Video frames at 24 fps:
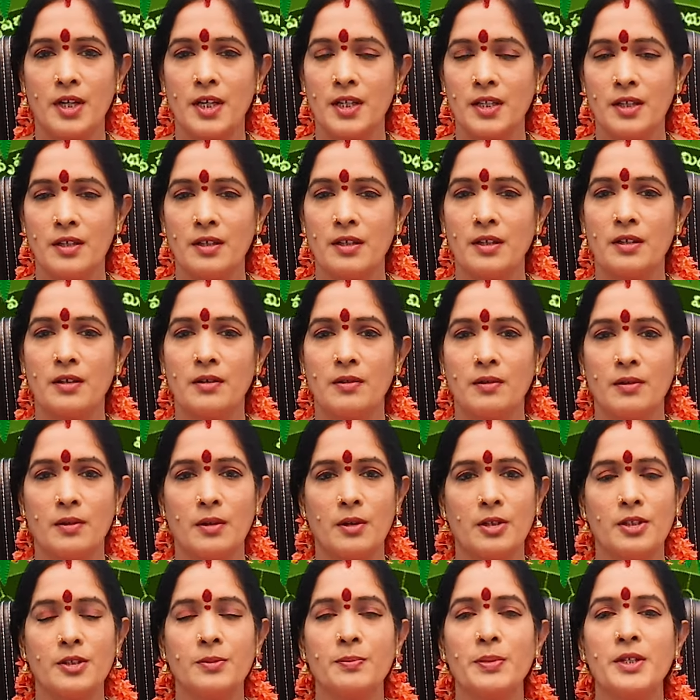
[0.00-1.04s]
ఏదైనా
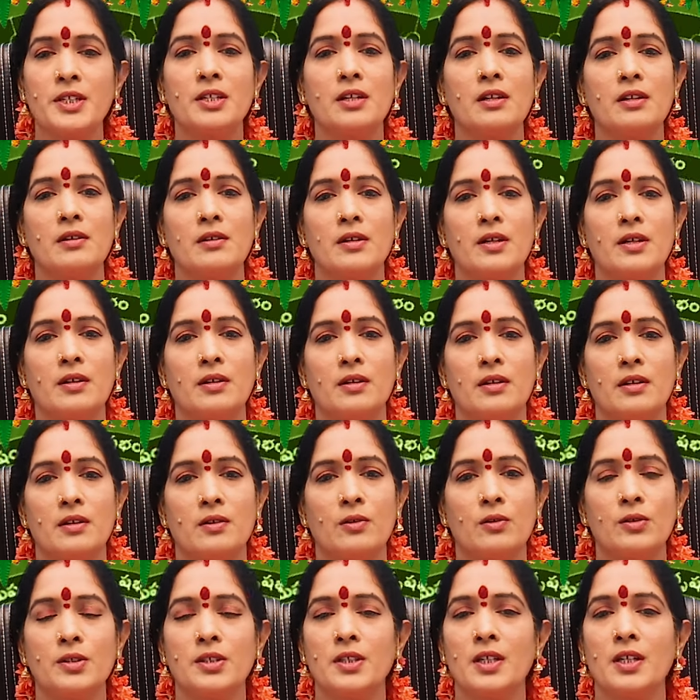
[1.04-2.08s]
స్పెషల్
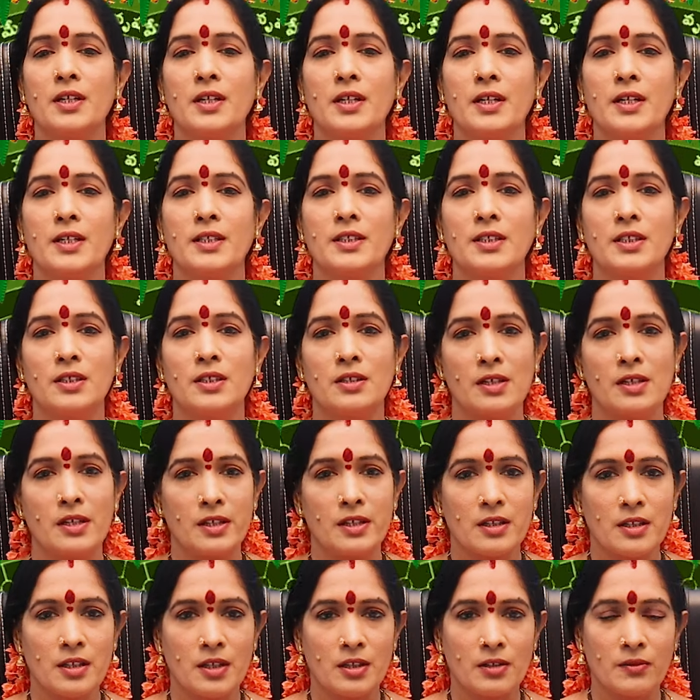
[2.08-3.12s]
గోచార గ్రహస్థితులు
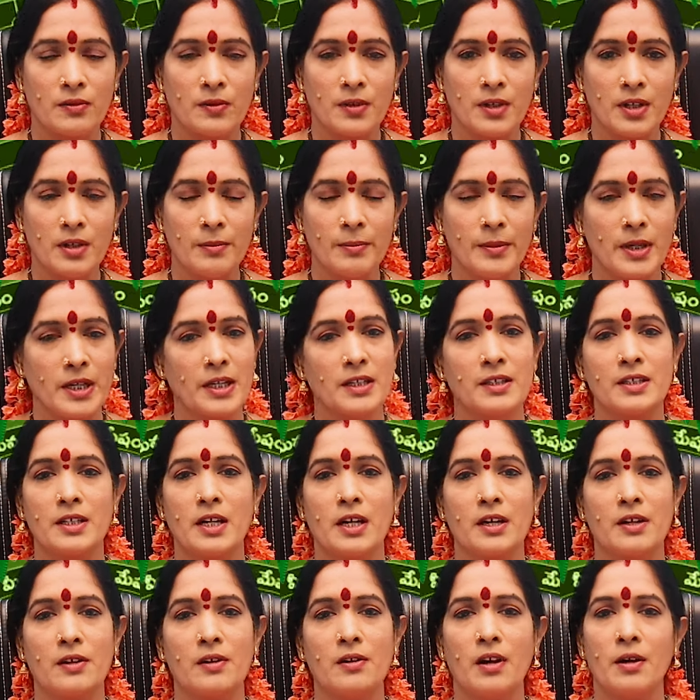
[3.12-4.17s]
ఏదైనా ఉంటే మన
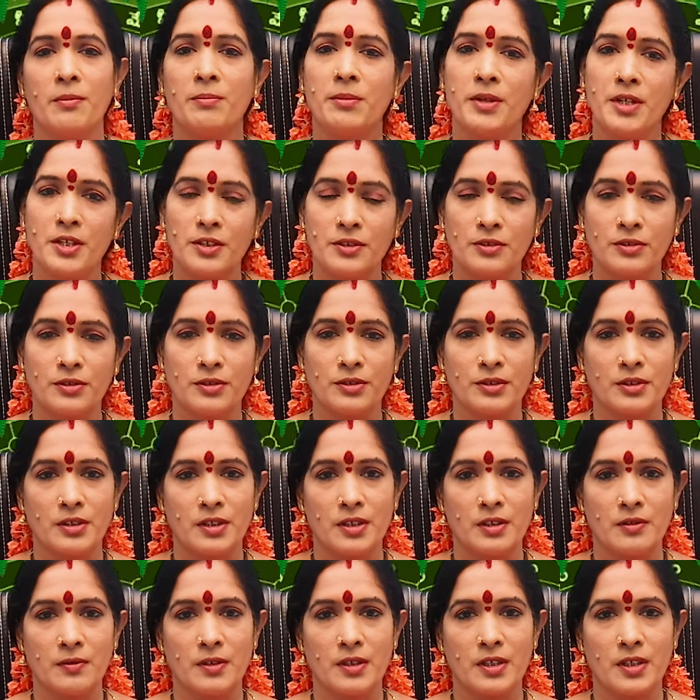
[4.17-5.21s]
ఛానల్లో అప్డేట్స్
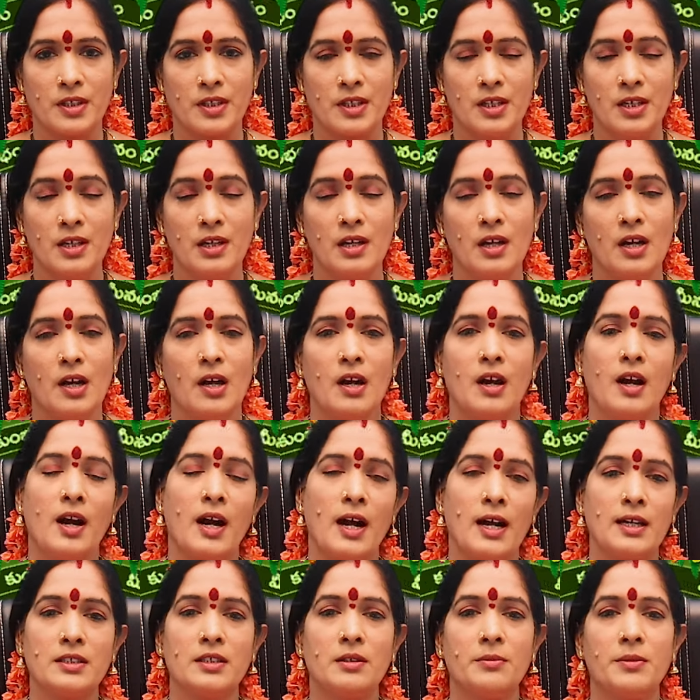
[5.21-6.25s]
వస్తూనే ఉంటాయి
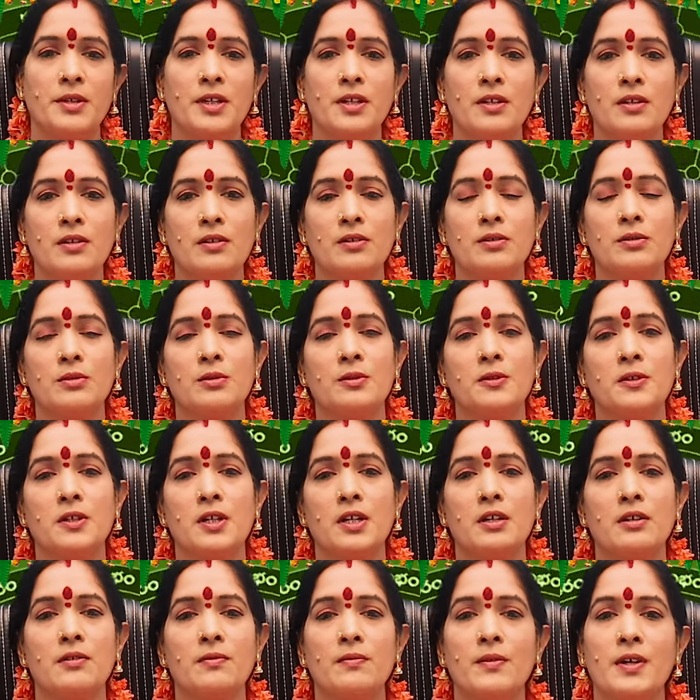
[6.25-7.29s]
ఆ సమయంలో
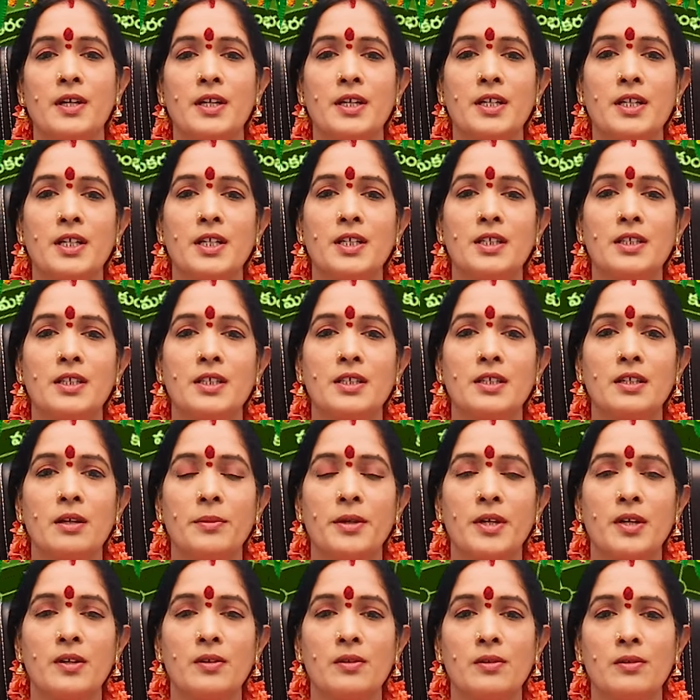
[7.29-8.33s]
గురుగ్రహం వక్రించే
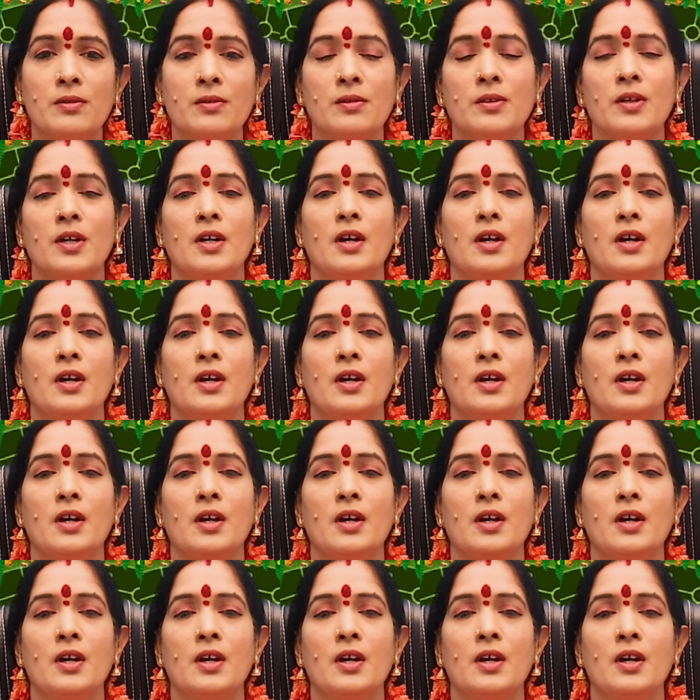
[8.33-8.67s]
సమయంలో